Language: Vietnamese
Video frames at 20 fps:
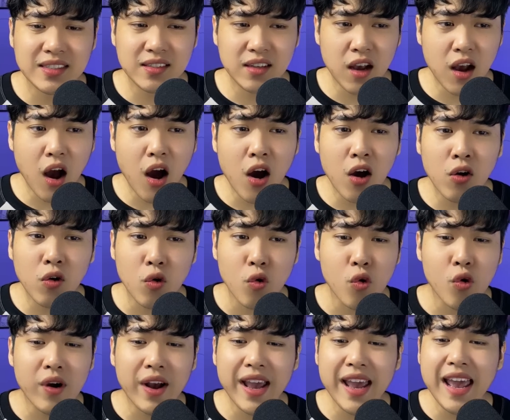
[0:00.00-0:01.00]
con
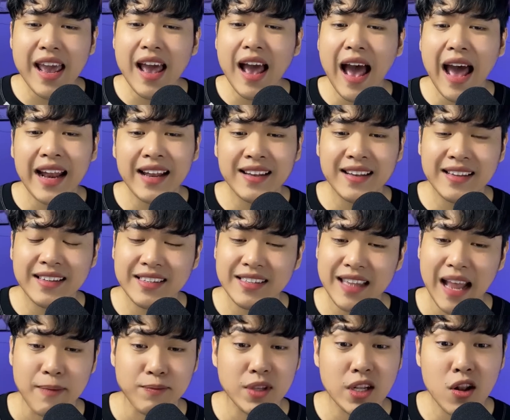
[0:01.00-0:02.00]
của cái anh
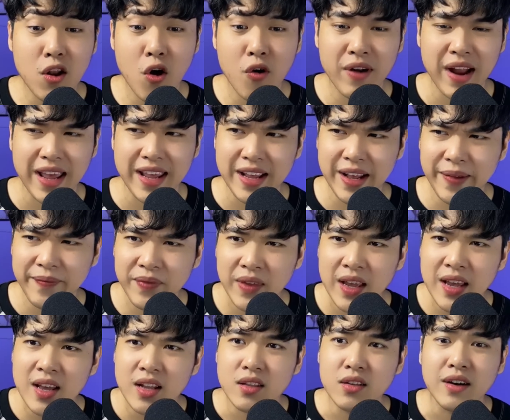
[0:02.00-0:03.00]
đạp xích lô này à,
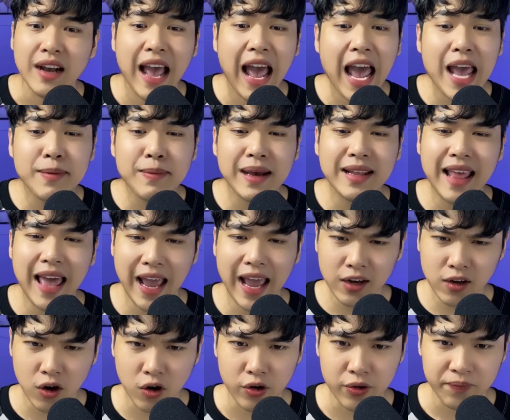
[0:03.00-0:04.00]
được hai ba tháng
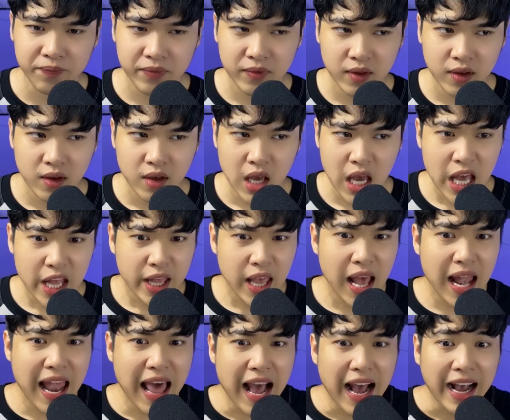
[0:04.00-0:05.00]
rồi. Thế
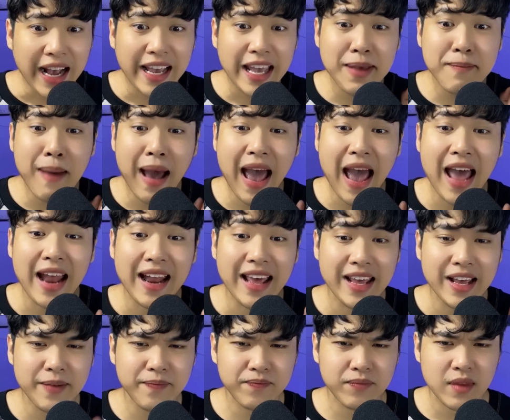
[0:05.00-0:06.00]
là cái bà này
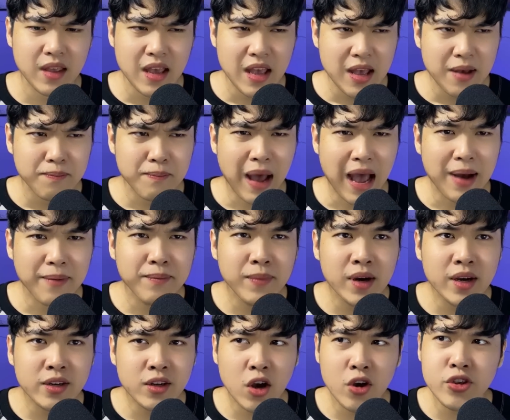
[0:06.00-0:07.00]
á, bà
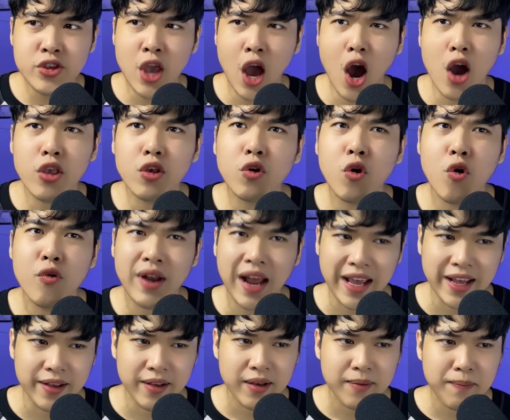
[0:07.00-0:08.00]
mới nói nhỏ với cô
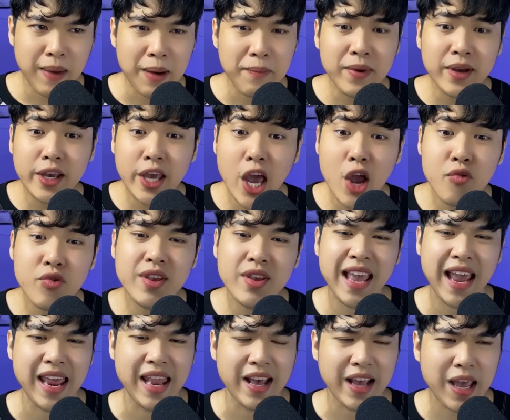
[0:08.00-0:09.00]
này, bà mới kêu như
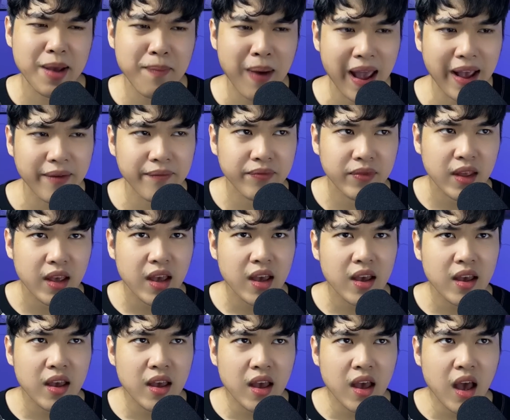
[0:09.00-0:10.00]
vậy nè các bạn:
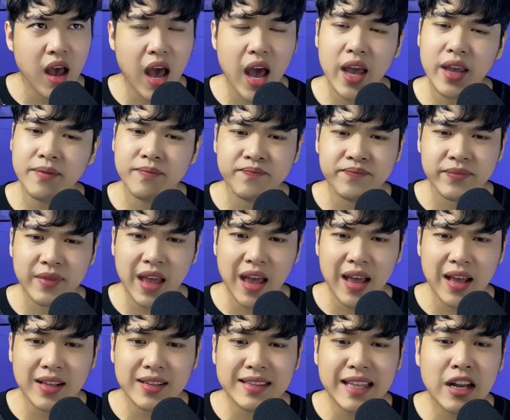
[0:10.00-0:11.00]
ê,
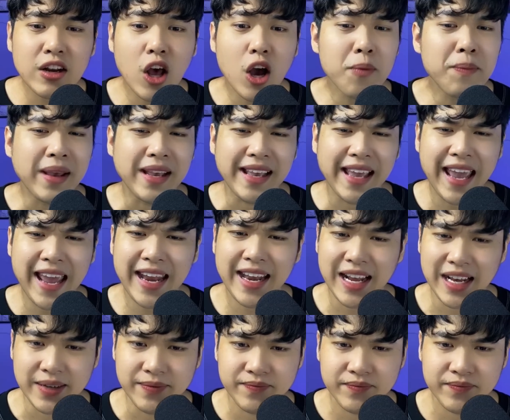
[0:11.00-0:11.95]
tao nói mày nghe nè,